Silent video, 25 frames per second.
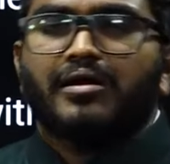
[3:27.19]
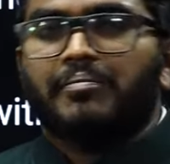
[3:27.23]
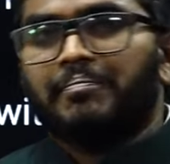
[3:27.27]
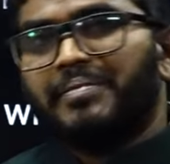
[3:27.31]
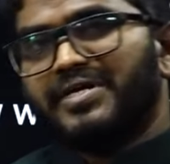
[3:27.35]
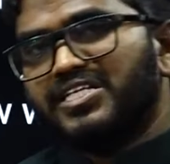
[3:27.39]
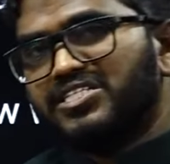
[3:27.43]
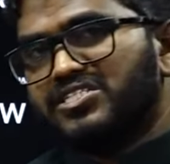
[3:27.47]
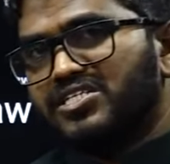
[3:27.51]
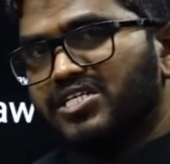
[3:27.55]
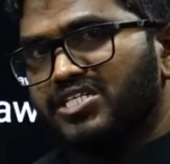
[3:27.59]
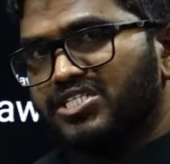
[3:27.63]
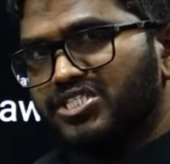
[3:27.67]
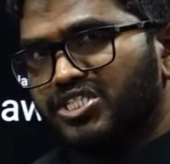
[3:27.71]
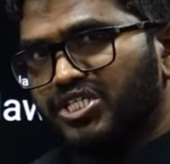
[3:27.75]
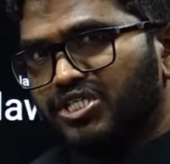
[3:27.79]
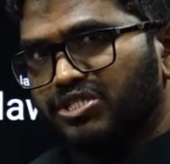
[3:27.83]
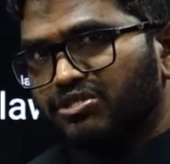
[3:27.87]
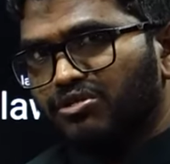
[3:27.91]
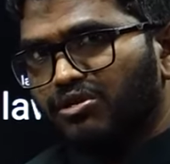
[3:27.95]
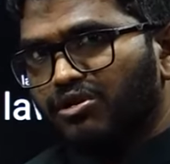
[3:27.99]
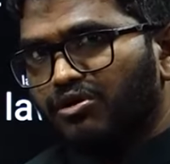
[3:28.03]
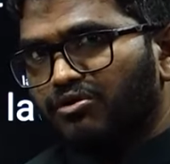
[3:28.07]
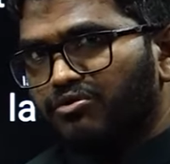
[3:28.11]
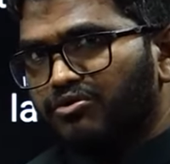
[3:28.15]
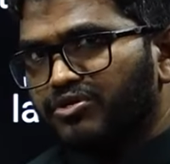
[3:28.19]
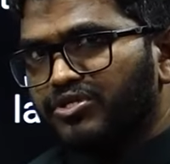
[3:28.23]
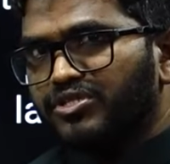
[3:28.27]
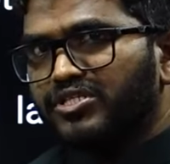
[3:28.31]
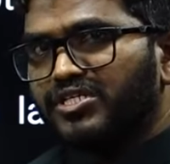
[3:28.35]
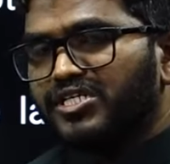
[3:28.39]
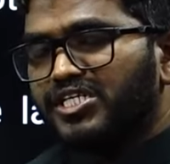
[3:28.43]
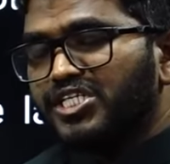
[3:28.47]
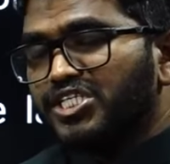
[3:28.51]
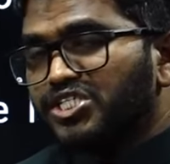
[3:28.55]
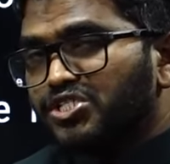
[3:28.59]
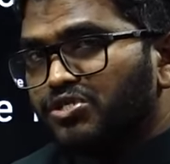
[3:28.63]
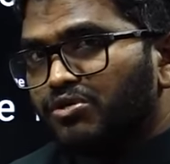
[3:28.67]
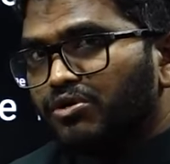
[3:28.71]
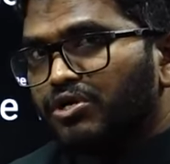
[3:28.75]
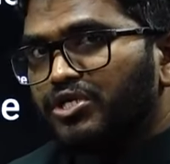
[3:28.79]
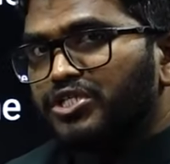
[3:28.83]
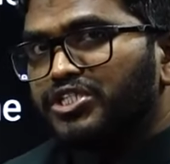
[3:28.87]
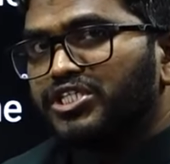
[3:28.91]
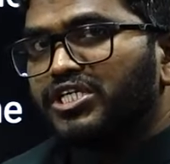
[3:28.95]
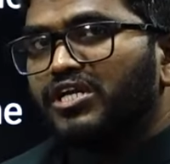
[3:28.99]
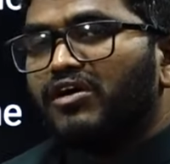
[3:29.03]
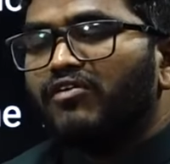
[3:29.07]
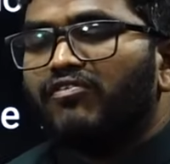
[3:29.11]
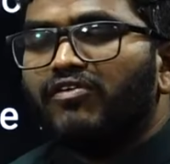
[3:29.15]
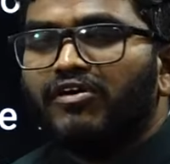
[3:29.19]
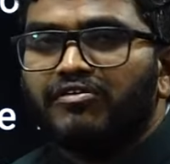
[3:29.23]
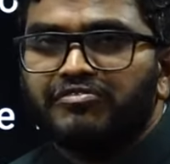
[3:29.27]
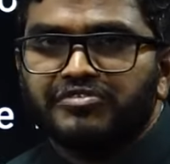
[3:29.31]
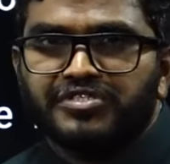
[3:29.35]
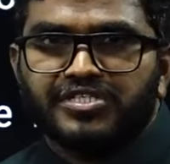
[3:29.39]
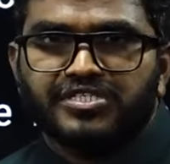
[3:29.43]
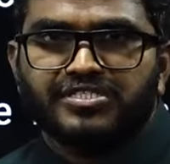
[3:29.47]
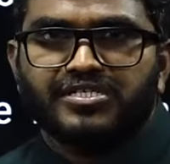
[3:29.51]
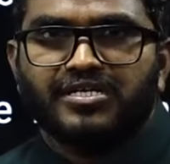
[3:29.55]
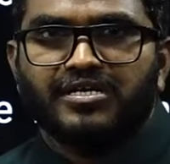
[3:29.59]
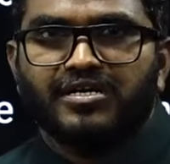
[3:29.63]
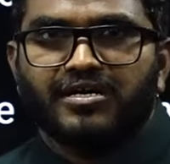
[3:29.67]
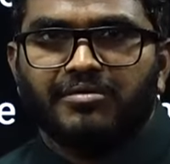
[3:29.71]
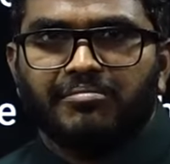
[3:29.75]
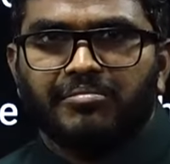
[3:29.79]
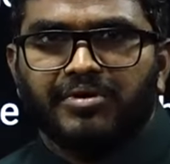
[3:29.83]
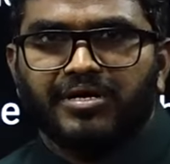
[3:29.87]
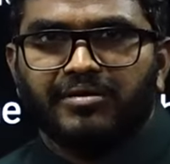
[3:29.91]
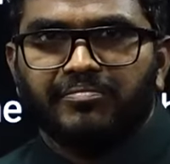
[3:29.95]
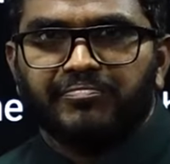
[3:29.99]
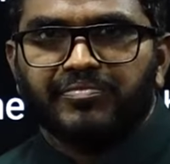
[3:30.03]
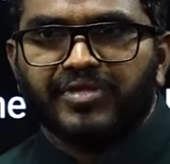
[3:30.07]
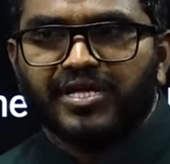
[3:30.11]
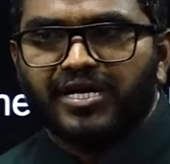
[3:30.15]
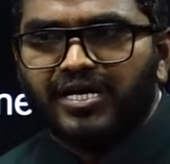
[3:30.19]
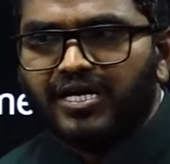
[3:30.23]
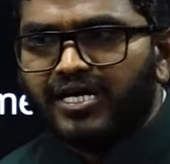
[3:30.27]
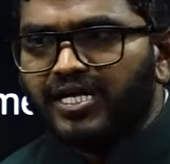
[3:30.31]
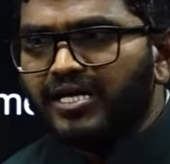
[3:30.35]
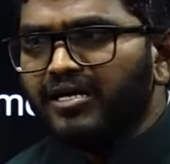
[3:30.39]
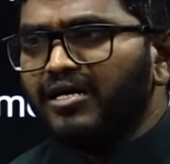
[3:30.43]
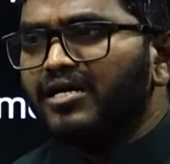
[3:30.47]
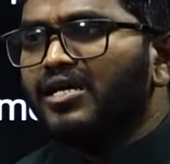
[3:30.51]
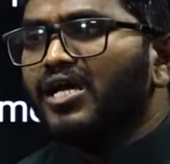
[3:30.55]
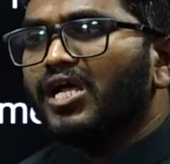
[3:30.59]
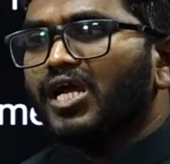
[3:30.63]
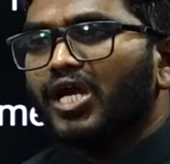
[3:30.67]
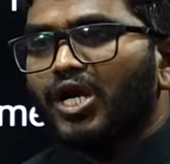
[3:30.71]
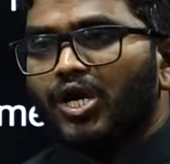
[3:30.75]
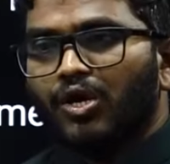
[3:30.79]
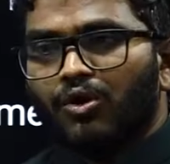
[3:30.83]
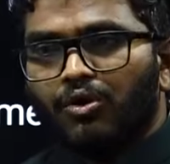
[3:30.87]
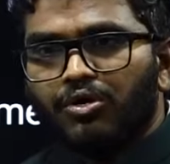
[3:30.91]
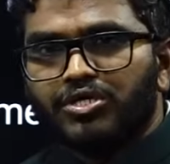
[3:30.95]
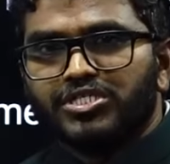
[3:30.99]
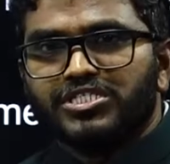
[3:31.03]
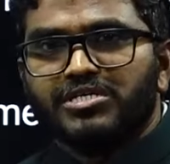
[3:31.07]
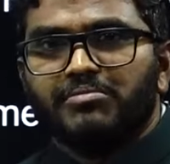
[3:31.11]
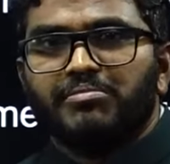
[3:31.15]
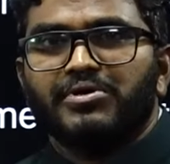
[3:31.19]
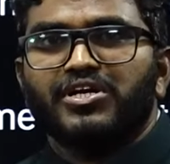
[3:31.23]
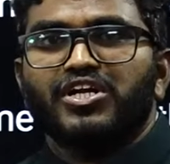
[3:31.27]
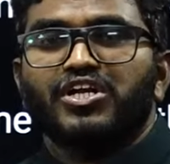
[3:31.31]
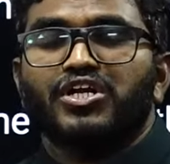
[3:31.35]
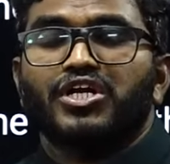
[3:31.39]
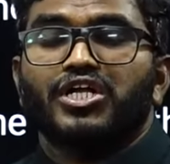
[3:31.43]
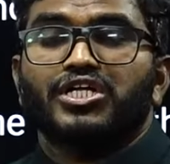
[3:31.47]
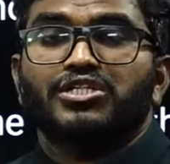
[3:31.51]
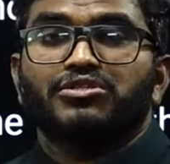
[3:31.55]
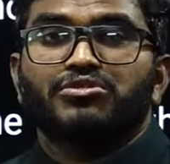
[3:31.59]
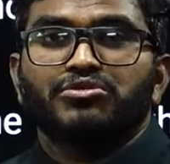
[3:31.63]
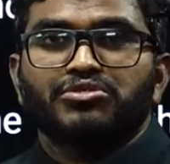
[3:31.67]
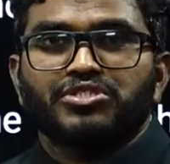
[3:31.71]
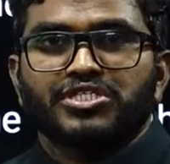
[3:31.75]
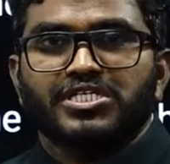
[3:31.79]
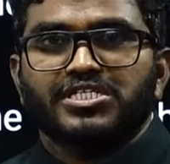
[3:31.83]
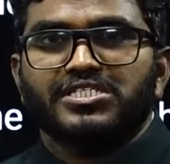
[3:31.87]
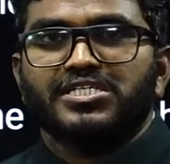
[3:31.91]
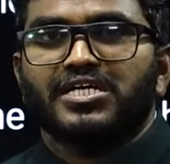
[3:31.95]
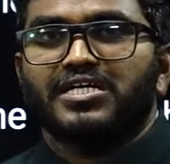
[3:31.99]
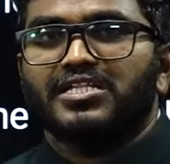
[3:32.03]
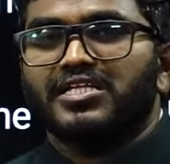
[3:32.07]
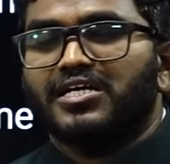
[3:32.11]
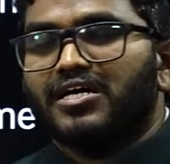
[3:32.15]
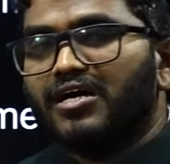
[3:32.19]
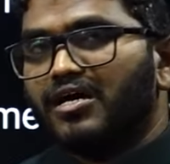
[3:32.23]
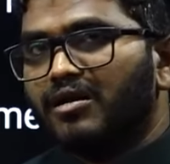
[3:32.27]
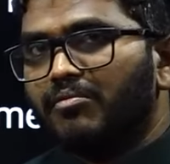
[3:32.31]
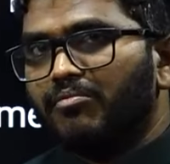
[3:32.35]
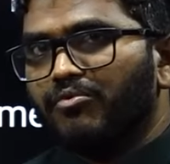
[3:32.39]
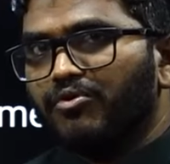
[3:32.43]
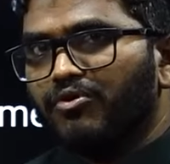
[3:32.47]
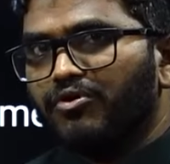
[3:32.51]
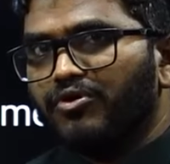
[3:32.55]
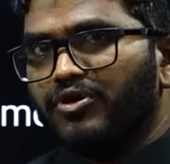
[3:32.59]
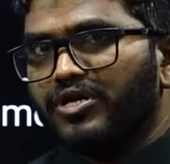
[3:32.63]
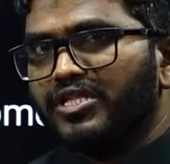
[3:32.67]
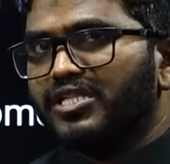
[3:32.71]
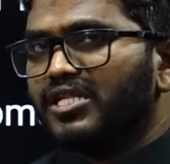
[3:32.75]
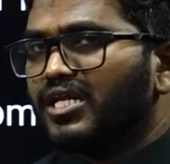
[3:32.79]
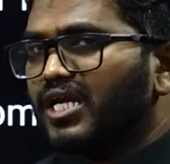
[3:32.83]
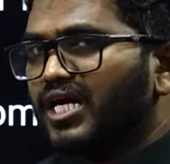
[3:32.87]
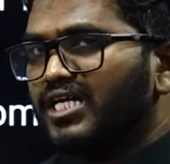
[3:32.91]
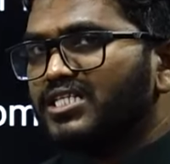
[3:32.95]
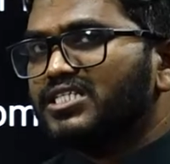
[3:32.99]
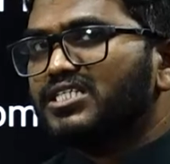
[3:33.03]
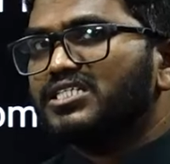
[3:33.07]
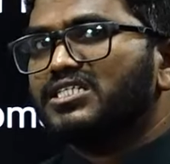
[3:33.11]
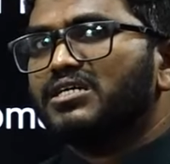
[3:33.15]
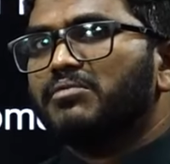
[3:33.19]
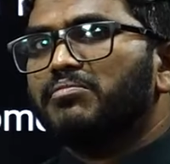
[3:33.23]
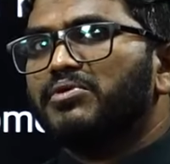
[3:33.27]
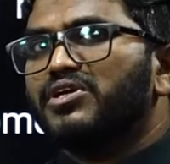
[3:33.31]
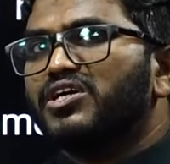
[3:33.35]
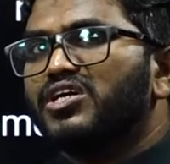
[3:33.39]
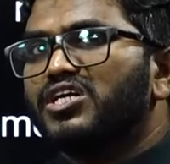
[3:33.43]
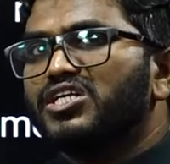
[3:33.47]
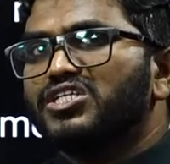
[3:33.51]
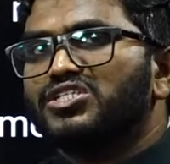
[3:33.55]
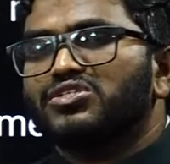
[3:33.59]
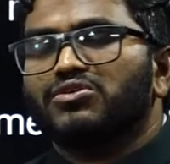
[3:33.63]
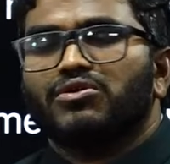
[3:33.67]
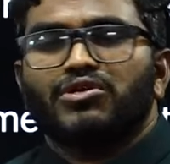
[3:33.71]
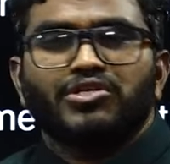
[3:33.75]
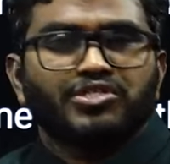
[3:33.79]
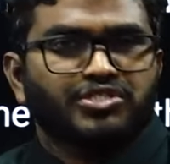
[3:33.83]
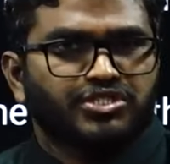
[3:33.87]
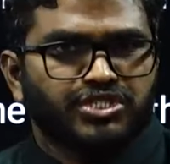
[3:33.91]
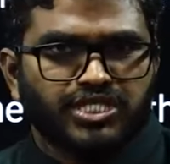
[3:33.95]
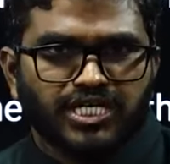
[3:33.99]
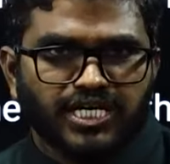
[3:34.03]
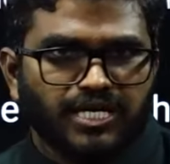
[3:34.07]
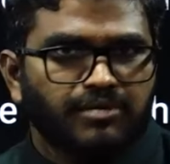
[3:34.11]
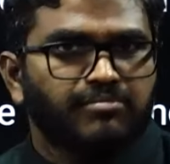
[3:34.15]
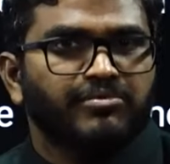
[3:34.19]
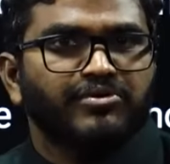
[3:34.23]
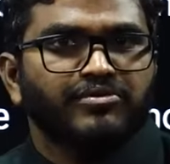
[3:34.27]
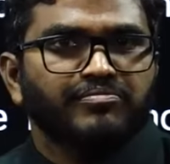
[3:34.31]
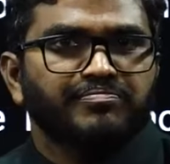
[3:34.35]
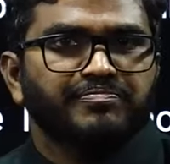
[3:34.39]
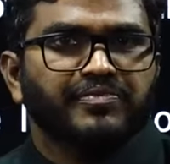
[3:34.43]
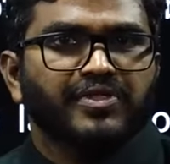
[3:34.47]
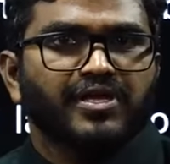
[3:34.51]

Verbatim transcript: ప్రెసిడెంట్ చేతుల్లో ఉంటుంది డిస్సొల్యూషన్ ఆఫ్ హౌసెస్ అంటాం మనం అంటే లోక్సభని రద్దు చేసే అధికారం కూడా ఉంటుంది రాజ్యసభని డిస్సొల్యూట్ చేయము